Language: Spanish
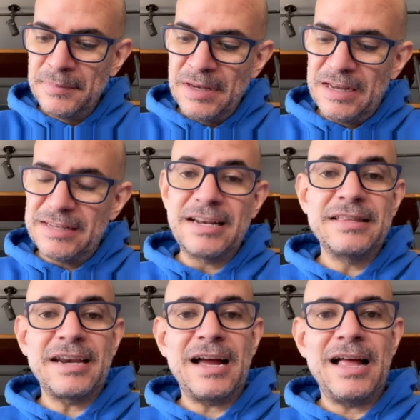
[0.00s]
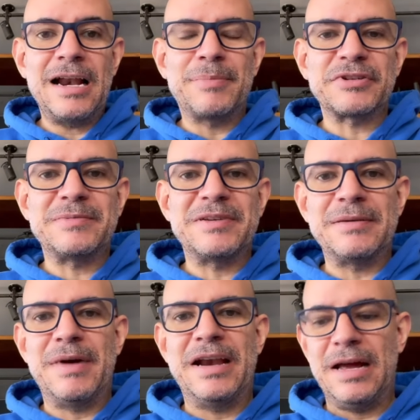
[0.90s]
que será entregada la próxima
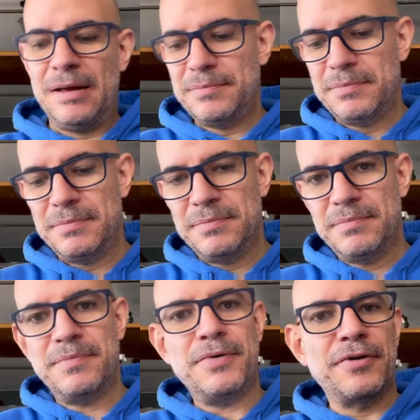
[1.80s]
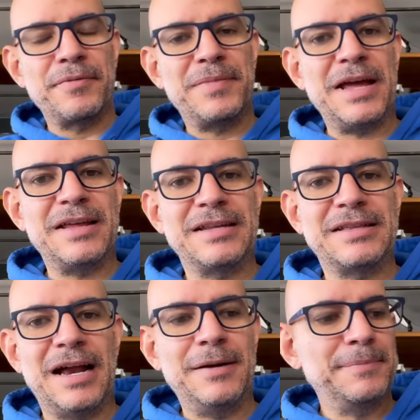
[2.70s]
semana por vía
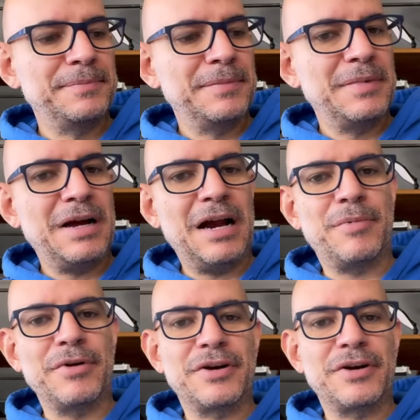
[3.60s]
digital al Poder